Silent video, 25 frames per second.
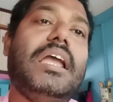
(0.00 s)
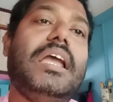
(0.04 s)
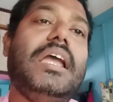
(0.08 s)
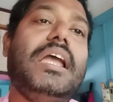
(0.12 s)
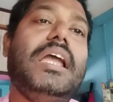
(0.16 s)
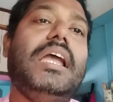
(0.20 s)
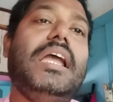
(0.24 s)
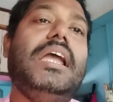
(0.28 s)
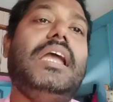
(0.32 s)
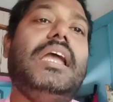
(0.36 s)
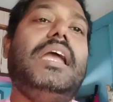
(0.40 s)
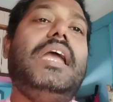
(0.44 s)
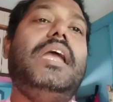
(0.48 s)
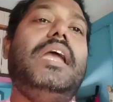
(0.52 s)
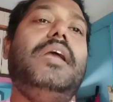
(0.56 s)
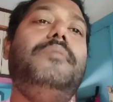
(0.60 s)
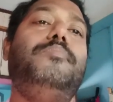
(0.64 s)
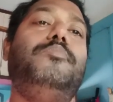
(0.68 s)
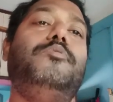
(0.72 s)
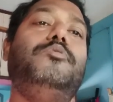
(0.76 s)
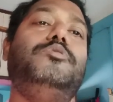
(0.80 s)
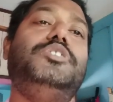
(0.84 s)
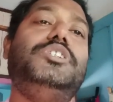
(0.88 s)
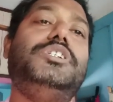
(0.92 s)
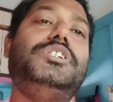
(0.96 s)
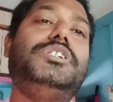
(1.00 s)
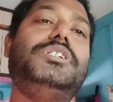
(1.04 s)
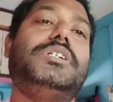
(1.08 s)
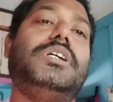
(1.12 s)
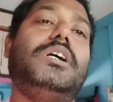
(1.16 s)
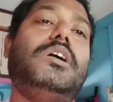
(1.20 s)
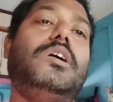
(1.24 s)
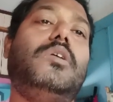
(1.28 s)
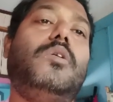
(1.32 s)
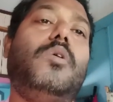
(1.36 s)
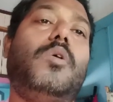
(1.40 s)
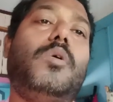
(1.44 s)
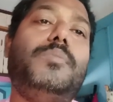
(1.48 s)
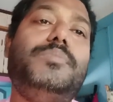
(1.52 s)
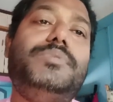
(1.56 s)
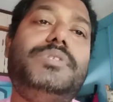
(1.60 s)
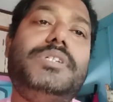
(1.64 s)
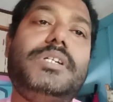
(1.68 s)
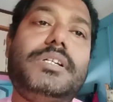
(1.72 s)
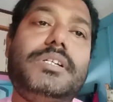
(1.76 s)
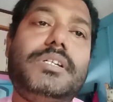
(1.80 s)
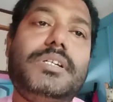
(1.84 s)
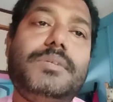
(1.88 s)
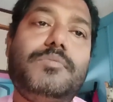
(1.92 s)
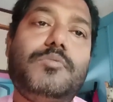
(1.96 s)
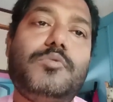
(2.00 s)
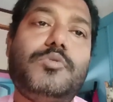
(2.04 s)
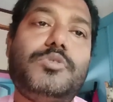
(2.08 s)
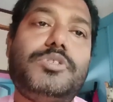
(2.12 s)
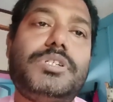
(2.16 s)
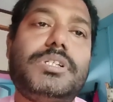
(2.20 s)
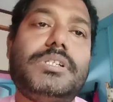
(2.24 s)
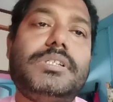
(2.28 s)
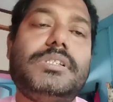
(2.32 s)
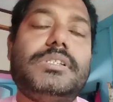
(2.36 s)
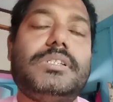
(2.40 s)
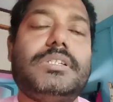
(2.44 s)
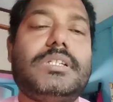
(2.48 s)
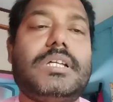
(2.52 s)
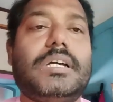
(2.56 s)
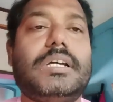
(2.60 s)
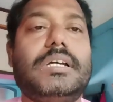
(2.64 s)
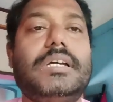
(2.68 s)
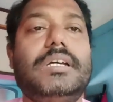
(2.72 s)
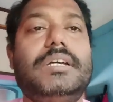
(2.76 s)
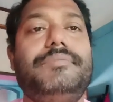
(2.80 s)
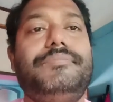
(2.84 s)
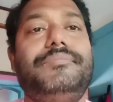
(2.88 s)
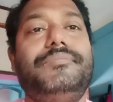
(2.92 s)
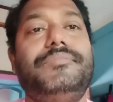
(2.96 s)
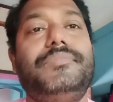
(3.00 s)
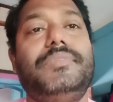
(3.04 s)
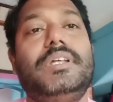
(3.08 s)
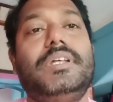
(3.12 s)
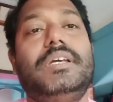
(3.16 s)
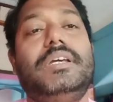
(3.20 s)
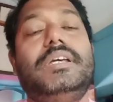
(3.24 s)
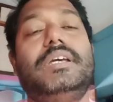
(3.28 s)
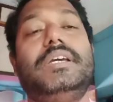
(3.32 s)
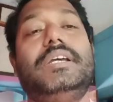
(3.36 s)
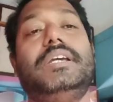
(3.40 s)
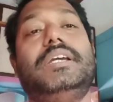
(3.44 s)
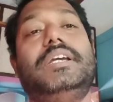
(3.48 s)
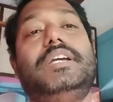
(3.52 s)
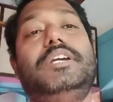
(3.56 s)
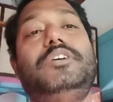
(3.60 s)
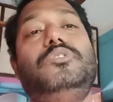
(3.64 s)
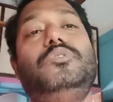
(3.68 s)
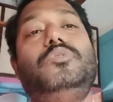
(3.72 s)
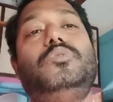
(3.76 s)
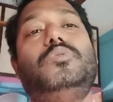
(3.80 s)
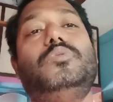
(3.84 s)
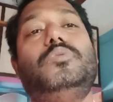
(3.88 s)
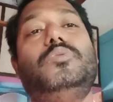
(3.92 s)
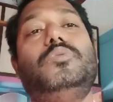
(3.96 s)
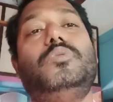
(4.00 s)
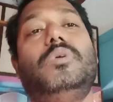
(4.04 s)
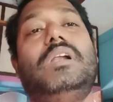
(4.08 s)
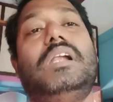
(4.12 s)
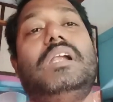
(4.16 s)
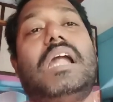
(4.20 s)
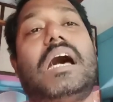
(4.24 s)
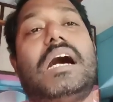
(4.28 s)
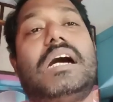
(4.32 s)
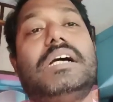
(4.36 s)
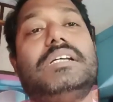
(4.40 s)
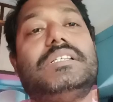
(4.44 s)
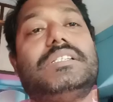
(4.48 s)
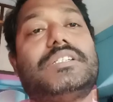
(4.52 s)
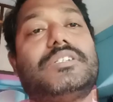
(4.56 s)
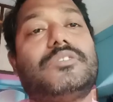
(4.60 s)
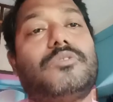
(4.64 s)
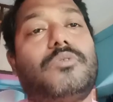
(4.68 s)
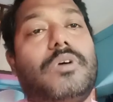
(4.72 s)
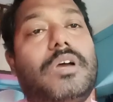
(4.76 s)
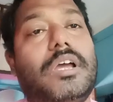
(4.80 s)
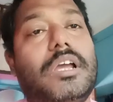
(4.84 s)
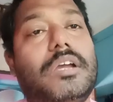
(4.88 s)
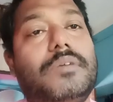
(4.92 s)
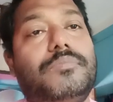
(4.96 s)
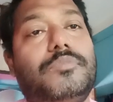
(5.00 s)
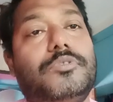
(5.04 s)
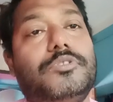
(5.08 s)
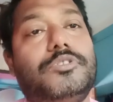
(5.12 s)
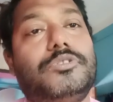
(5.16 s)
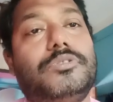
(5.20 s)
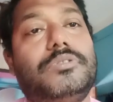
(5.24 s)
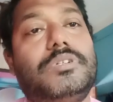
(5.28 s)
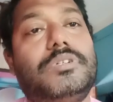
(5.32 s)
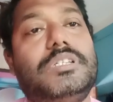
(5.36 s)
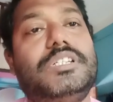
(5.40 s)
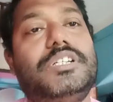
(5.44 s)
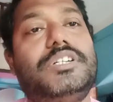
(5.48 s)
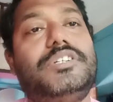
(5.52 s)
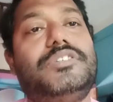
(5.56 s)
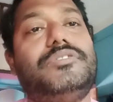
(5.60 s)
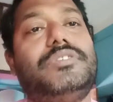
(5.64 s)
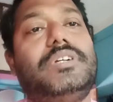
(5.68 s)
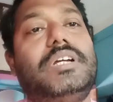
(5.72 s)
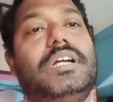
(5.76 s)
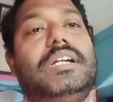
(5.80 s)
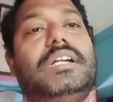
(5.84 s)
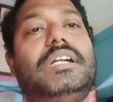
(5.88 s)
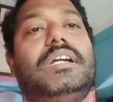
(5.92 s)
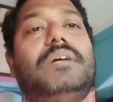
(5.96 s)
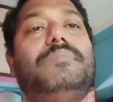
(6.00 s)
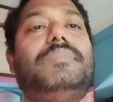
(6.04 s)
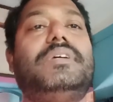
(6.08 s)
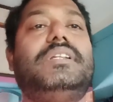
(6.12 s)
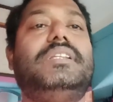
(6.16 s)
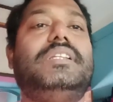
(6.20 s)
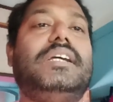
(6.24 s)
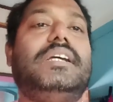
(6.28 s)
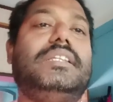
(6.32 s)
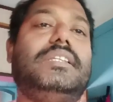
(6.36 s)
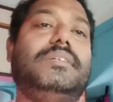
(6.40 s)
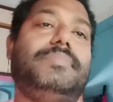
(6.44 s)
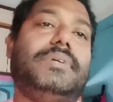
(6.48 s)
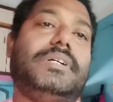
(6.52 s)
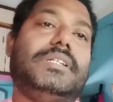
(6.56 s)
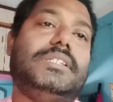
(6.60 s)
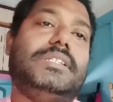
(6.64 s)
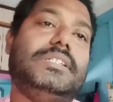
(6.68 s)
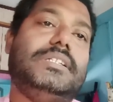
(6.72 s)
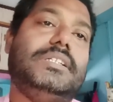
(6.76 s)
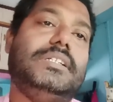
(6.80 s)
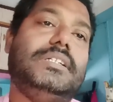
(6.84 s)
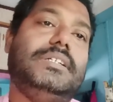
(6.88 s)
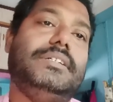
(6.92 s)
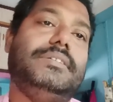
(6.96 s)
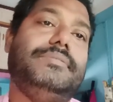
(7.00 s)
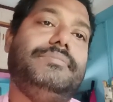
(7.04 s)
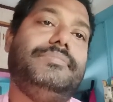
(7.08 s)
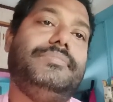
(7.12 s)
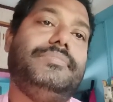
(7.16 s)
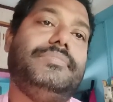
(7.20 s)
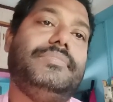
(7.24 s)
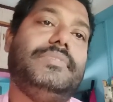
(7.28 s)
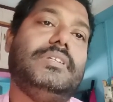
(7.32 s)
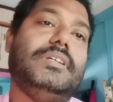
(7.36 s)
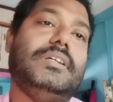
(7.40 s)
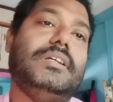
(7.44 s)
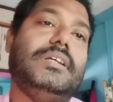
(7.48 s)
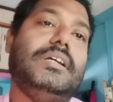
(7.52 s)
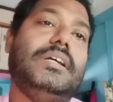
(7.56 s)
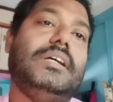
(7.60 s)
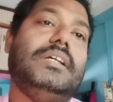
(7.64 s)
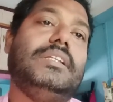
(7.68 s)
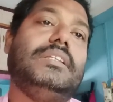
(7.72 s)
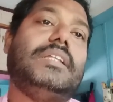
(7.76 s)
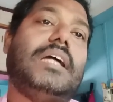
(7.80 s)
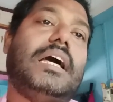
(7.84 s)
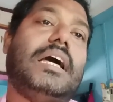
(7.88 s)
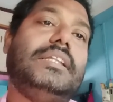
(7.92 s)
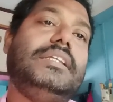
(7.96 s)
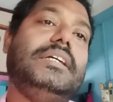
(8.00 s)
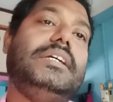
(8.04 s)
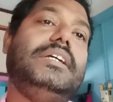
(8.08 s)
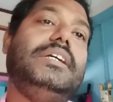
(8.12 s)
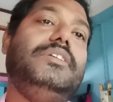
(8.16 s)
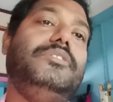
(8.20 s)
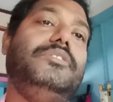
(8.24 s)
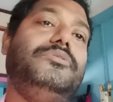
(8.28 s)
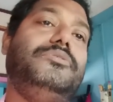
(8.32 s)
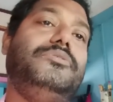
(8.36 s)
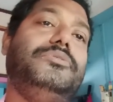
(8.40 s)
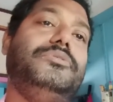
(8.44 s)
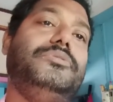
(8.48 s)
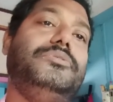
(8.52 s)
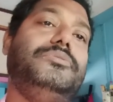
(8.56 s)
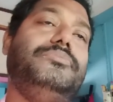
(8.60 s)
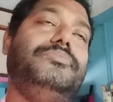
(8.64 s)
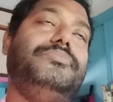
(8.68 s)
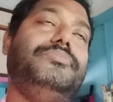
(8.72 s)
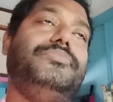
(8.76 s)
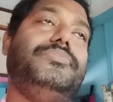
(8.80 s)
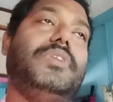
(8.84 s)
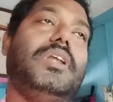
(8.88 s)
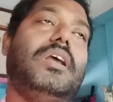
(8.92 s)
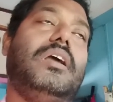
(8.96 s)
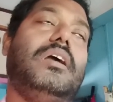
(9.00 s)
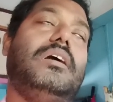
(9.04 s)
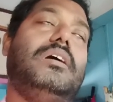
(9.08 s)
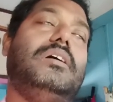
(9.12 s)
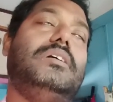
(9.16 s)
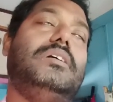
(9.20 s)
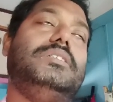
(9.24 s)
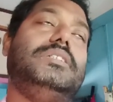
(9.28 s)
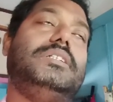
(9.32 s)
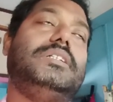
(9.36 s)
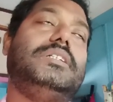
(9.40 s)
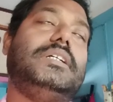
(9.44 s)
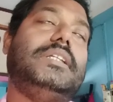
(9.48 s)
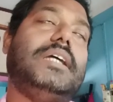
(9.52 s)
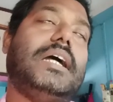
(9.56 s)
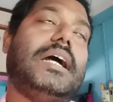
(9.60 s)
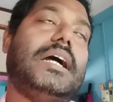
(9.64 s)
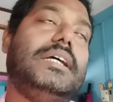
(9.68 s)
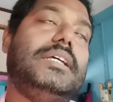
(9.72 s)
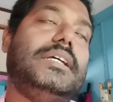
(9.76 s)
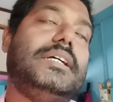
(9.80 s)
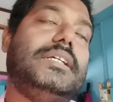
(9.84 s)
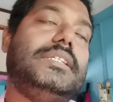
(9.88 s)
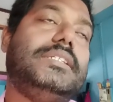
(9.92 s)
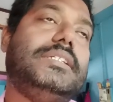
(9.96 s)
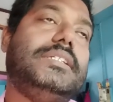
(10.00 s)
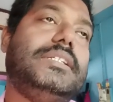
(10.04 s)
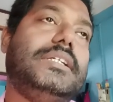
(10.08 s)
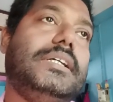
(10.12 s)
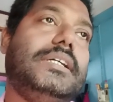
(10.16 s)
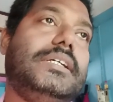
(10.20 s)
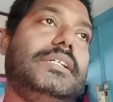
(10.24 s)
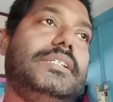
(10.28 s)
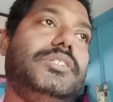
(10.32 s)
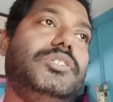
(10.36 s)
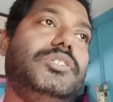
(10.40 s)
এই পঁচিশটা অবজেক্টিভ কোশ্চেন্স থাকে কিন্তু লাস্ট কয়েক বছরের যে ট্রেন্ড আমরা দেখতে পাচ্ছি তাতে কিন্তু যেটা দেখা যাচ্ছে যে